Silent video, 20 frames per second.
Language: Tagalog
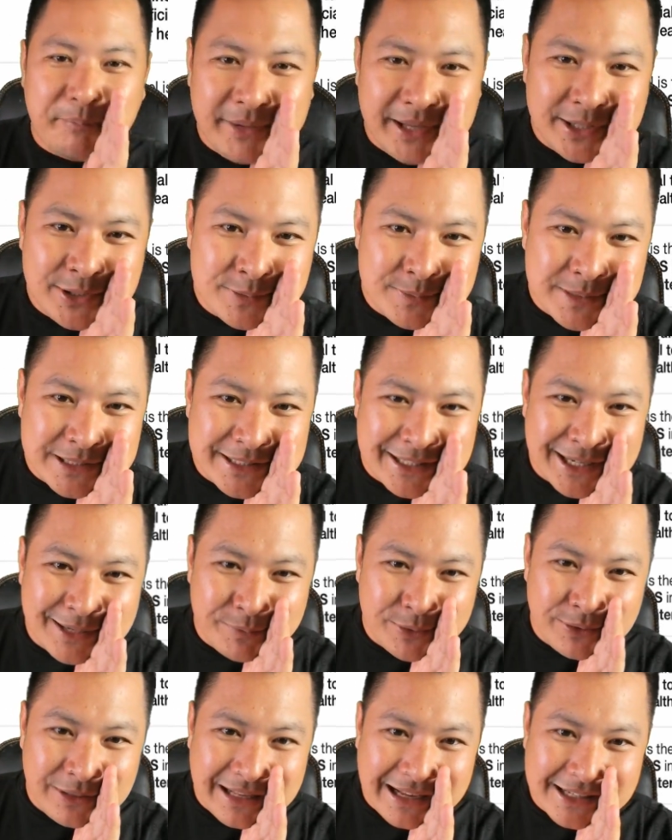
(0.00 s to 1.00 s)
Medyo
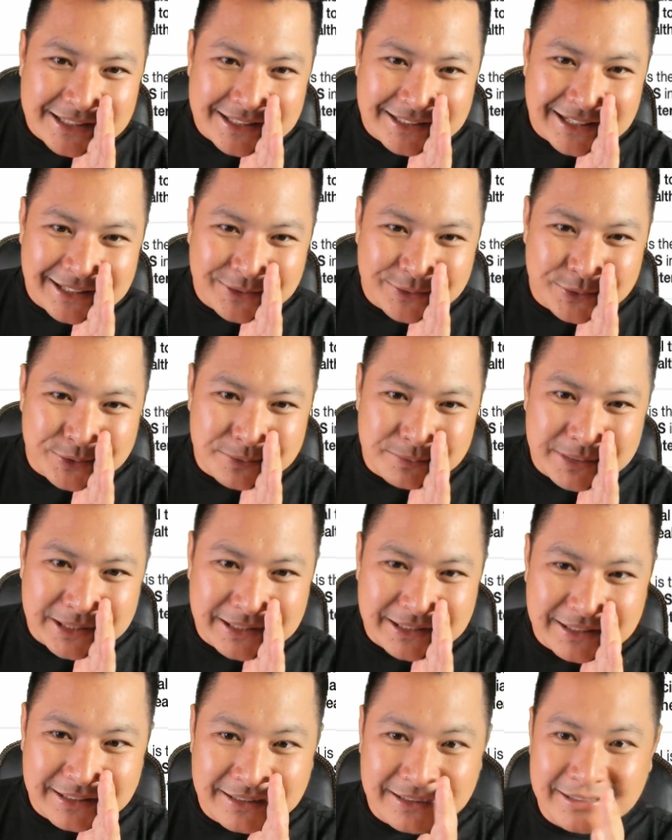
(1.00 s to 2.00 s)
masarap yung lasa ng tubig.
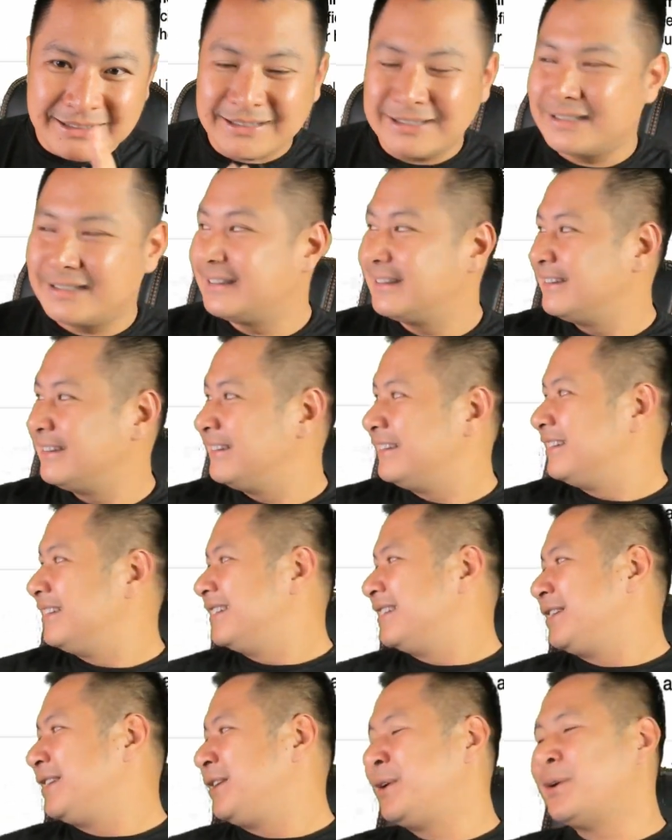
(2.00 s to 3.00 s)

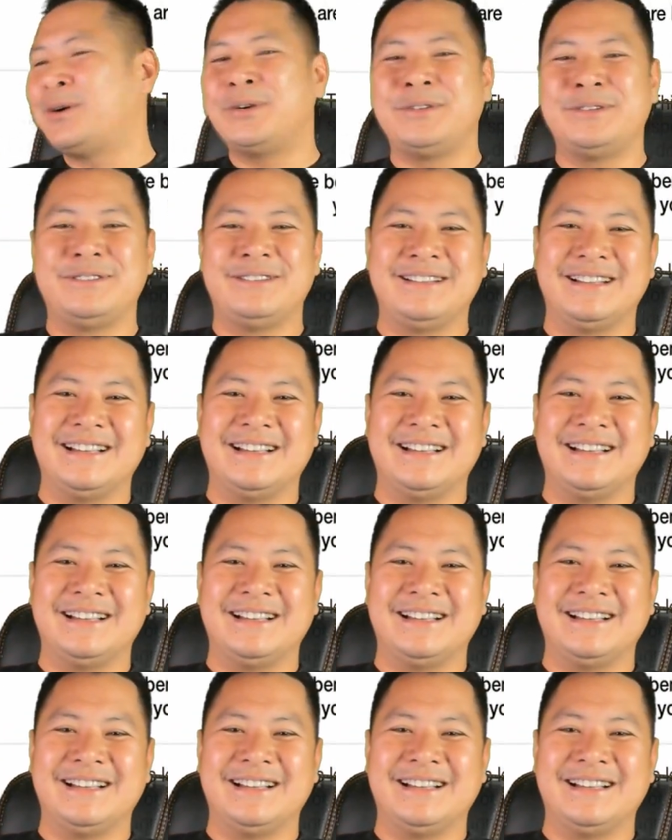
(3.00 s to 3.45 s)
Yun.